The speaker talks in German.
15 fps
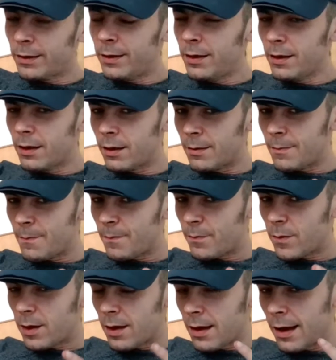hier
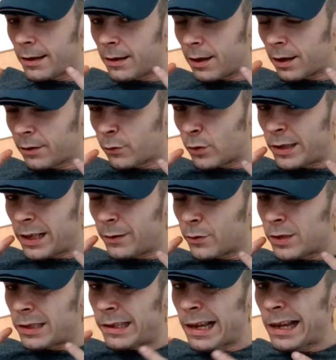eine Art von
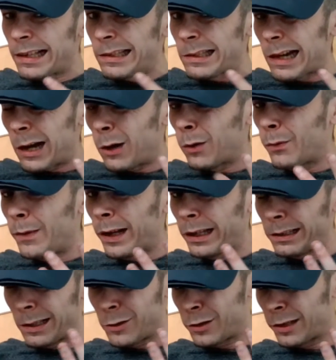Nervosität, auch
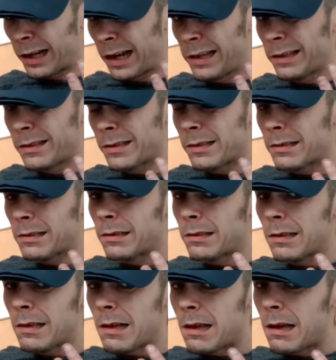während des Schreiens,
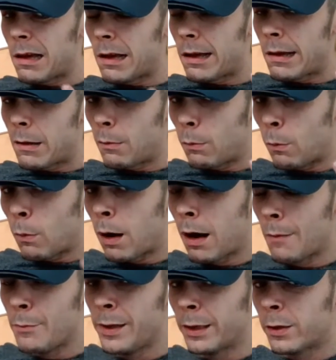mal
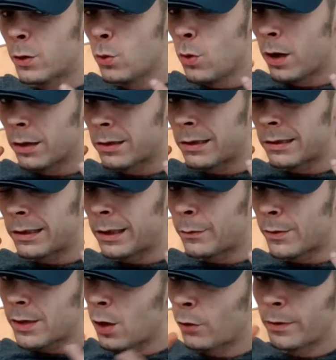mir zuordnen,
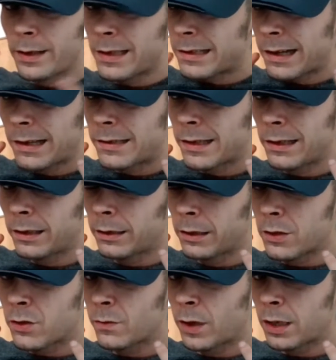auch wenn jetzt kein
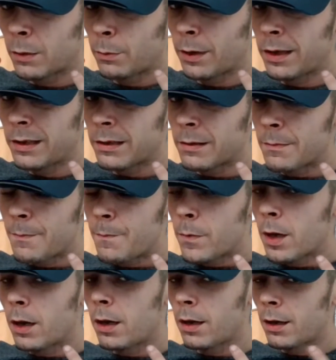Zähneknirschen war dabei.
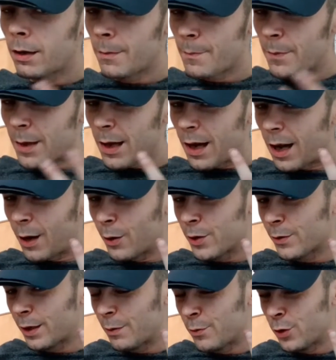Ja. Aber es war eine